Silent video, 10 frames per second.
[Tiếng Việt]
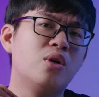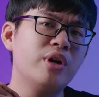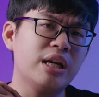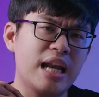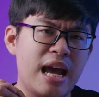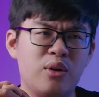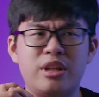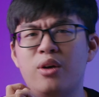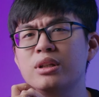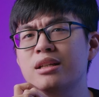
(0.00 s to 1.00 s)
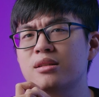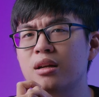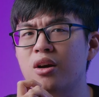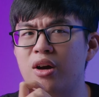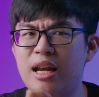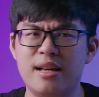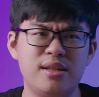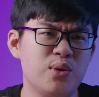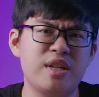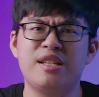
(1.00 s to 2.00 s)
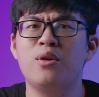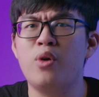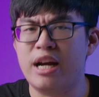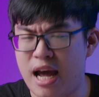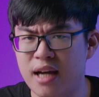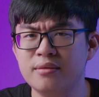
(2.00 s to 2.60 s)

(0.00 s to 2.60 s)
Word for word: cấu hình nào theo cái tính chất gọi là siêu rẻ siêu khỏe cả